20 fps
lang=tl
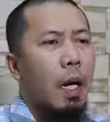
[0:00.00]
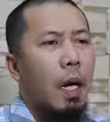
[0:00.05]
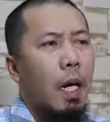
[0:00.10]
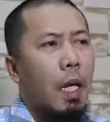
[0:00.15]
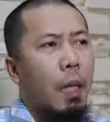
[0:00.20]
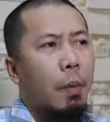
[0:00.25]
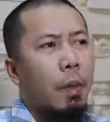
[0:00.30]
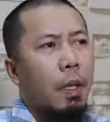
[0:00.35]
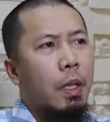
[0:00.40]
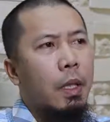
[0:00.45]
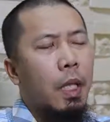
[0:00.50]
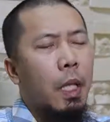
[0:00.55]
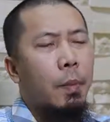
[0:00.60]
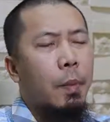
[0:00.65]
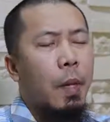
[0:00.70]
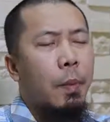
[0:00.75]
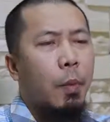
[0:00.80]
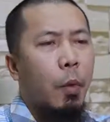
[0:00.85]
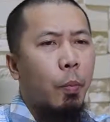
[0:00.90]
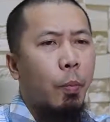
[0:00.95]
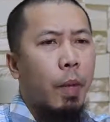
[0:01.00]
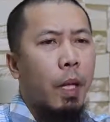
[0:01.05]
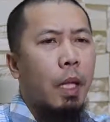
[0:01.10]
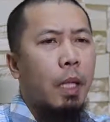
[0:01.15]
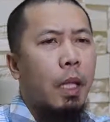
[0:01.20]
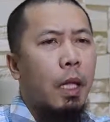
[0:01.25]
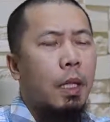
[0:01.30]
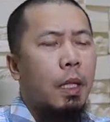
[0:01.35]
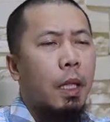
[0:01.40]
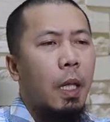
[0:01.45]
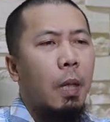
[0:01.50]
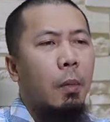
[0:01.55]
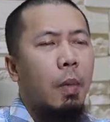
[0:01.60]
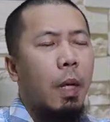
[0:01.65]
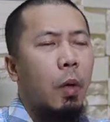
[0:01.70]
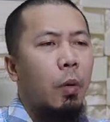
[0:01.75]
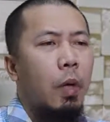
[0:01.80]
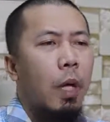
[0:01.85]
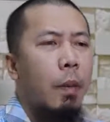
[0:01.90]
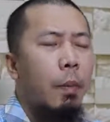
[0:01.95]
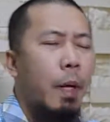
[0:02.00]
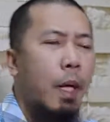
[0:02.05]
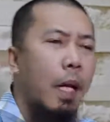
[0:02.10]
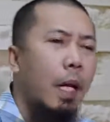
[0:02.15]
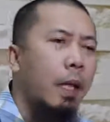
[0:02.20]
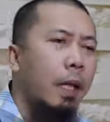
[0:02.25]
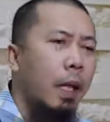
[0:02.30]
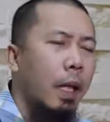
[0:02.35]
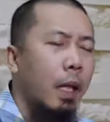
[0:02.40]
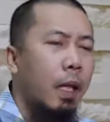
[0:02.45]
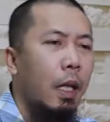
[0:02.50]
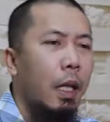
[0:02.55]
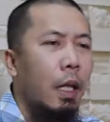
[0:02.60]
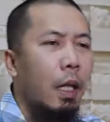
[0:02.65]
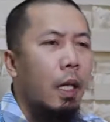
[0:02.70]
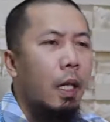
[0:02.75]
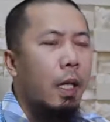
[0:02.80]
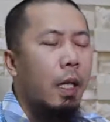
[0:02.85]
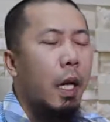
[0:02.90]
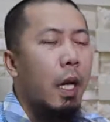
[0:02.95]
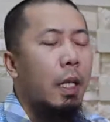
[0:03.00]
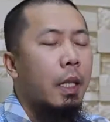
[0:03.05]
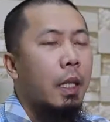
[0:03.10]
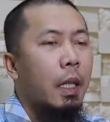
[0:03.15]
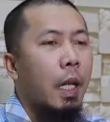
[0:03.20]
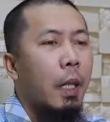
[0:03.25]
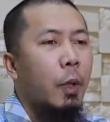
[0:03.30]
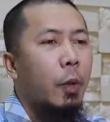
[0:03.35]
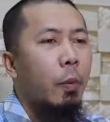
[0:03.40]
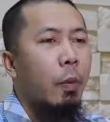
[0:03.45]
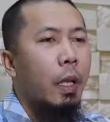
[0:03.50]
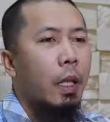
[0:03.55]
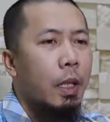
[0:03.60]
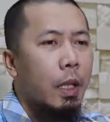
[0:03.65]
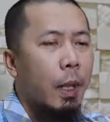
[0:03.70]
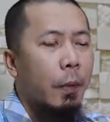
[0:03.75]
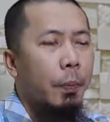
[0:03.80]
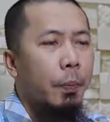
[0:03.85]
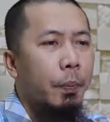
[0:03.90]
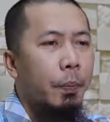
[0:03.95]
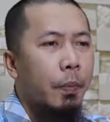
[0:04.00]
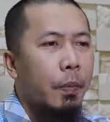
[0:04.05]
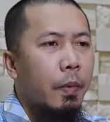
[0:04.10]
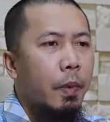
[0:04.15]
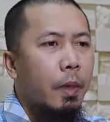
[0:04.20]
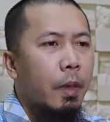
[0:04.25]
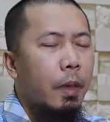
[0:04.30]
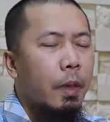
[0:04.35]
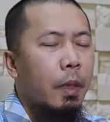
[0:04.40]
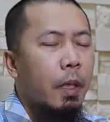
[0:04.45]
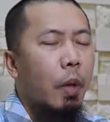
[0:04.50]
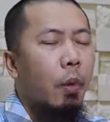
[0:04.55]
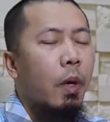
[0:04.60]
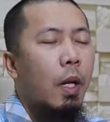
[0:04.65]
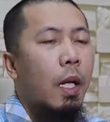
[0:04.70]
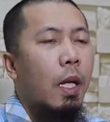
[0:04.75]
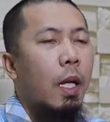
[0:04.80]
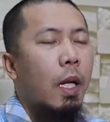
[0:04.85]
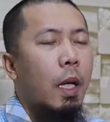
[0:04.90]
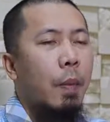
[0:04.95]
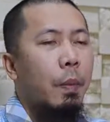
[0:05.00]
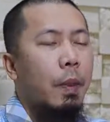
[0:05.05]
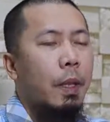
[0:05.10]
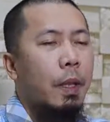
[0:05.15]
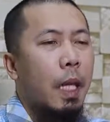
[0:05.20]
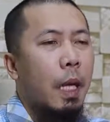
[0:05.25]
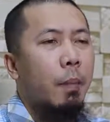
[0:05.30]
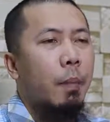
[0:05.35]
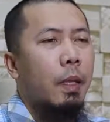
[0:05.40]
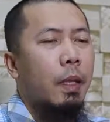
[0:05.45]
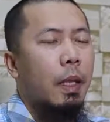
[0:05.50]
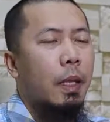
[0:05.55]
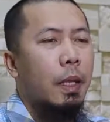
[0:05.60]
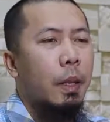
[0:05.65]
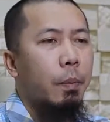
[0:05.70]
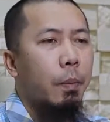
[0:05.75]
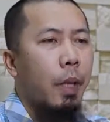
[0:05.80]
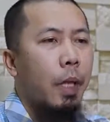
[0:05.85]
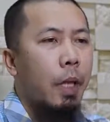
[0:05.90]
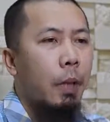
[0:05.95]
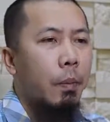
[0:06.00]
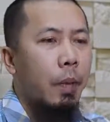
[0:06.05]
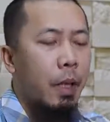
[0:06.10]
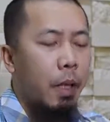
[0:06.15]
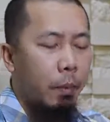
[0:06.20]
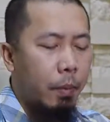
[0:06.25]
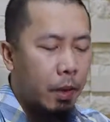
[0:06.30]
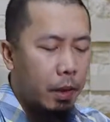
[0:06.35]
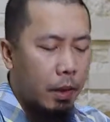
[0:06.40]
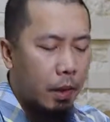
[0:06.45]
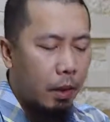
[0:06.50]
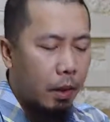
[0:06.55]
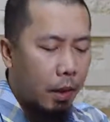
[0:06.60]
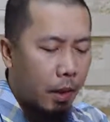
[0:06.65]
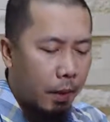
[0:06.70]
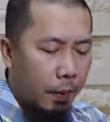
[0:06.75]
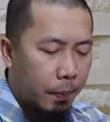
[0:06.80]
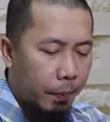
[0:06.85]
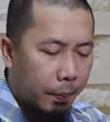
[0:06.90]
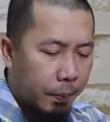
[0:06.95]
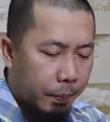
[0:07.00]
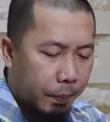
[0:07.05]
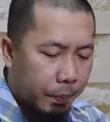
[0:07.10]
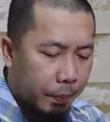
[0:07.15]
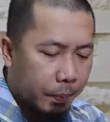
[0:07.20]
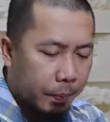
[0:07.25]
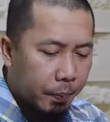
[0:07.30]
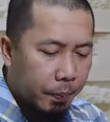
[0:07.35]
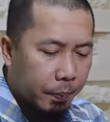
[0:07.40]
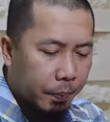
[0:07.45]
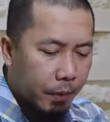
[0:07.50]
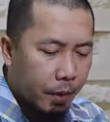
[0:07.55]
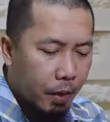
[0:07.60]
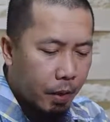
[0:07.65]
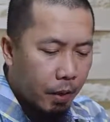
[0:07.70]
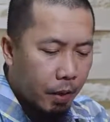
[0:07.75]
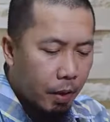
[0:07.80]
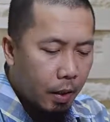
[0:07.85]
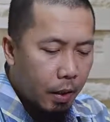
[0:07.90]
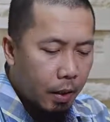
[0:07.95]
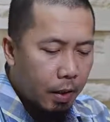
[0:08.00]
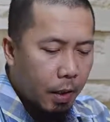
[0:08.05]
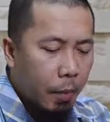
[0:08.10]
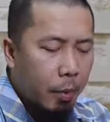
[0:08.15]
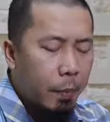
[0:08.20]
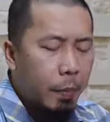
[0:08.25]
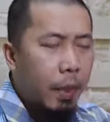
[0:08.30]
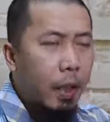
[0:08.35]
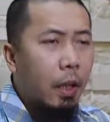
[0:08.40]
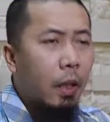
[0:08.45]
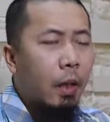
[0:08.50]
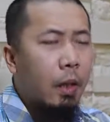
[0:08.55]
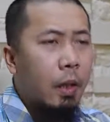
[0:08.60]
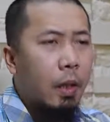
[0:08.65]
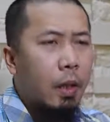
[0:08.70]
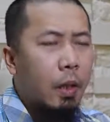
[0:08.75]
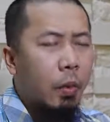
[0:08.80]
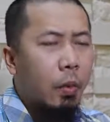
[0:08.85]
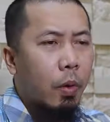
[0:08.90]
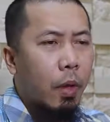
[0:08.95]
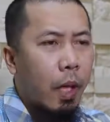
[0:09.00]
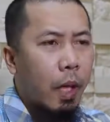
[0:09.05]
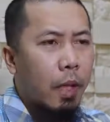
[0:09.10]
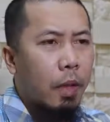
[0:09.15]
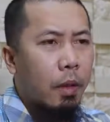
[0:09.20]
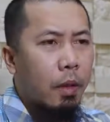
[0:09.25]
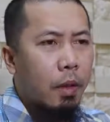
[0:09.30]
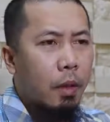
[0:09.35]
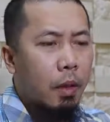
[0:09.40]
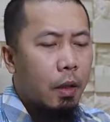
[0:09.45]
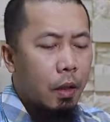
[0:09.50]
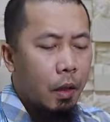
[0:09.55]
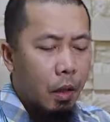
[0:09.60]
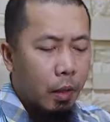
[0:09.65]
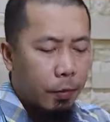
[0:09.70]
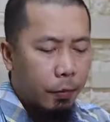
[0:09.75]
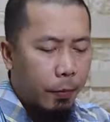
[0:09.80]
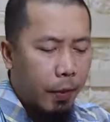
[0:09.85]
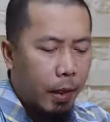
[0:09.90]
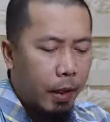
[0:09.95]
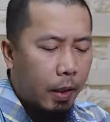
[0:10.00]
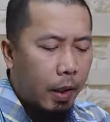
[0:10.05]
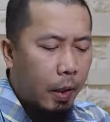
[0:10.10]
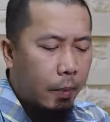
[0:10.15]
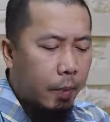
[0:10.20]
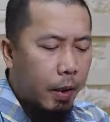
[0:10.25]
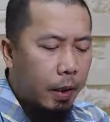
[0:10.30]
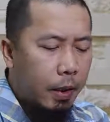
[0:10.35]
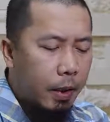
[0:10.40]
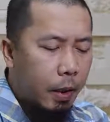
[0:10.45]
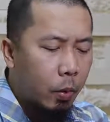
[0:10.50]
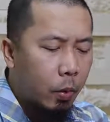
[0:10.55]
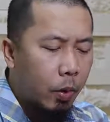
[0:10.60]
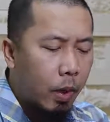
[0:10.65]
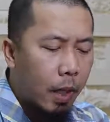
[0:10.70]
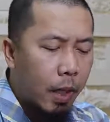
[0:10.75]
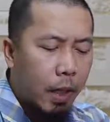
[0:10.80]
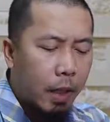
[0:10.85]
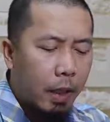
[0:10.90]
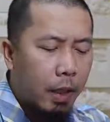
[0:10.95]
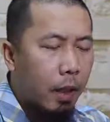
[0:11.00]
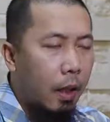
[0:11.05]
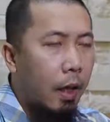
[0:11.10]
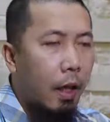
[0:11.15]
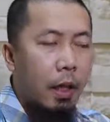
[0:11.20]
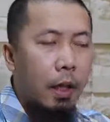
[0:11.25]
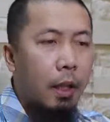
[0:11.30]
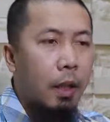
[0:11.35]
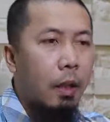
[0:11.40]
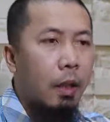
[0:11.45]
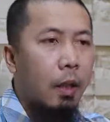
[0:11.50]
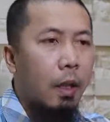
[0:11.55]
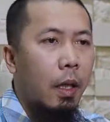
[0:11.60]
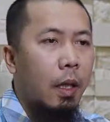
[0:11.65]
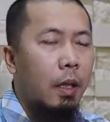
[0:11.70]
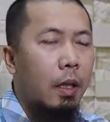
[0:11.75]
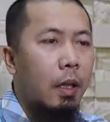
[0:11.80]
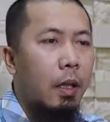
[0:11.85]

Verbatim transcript: kaalaman, sila mga propeta, sila mga ulama natin, lahat sila ay sumaksi na walang karapat-dapat na sambahin maliban sa Allah. Sabi pa ng Allah sa Quran, Fa'lam annahu la ilaha illallah.